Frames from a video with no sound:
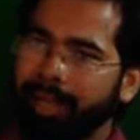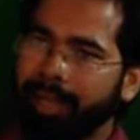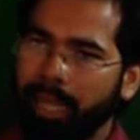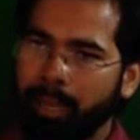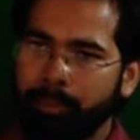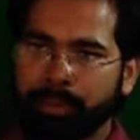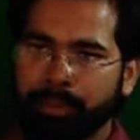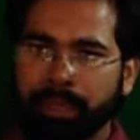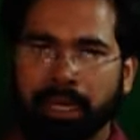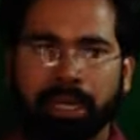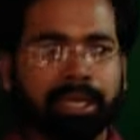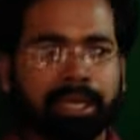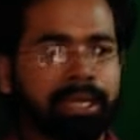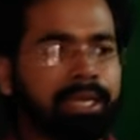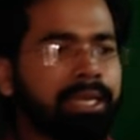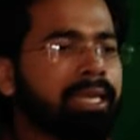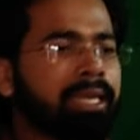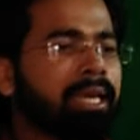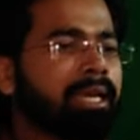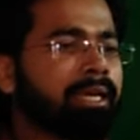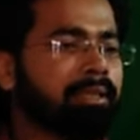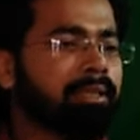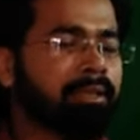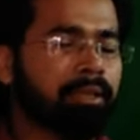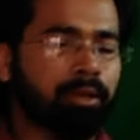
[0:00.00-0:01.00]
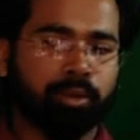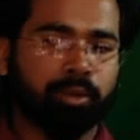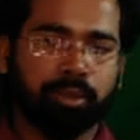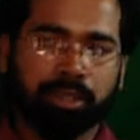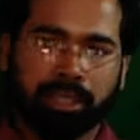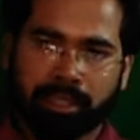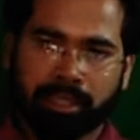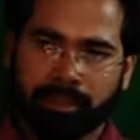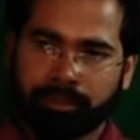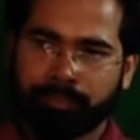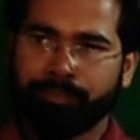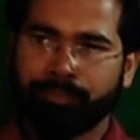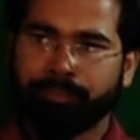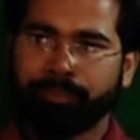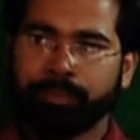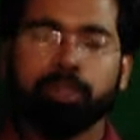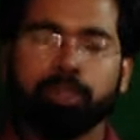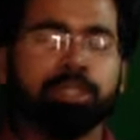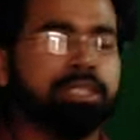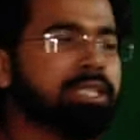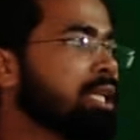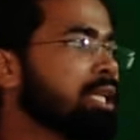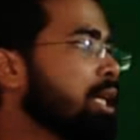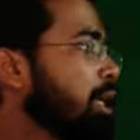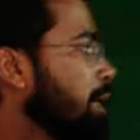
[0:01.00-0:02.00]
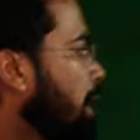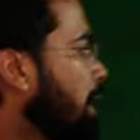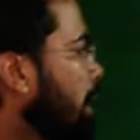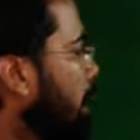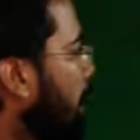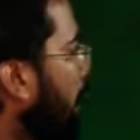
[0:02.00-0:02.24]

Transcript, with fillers: टाइप का एरिया कितना होता है तो सिलेंडर